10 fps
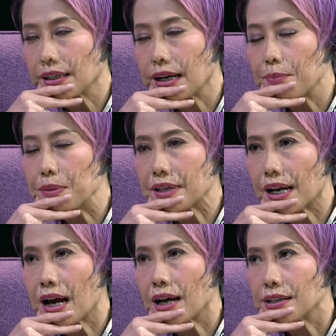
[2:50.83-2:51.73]
ketika
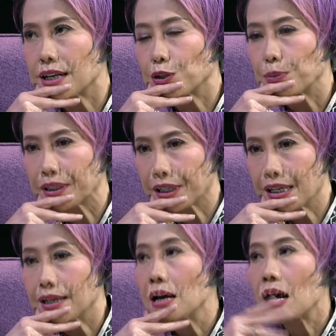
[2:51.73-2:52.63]
bicara ada satu
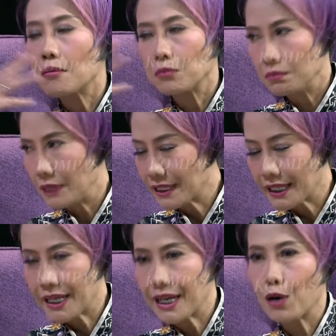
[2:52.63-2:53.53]
menteri
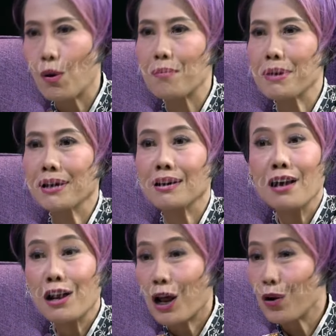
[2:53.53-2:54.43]
Biasa jadi ada wamen,
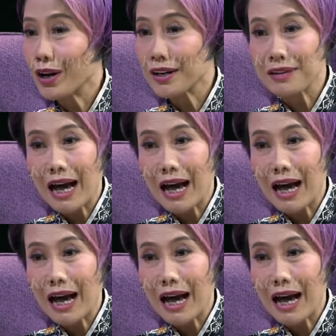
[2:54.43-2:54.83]
lalu ada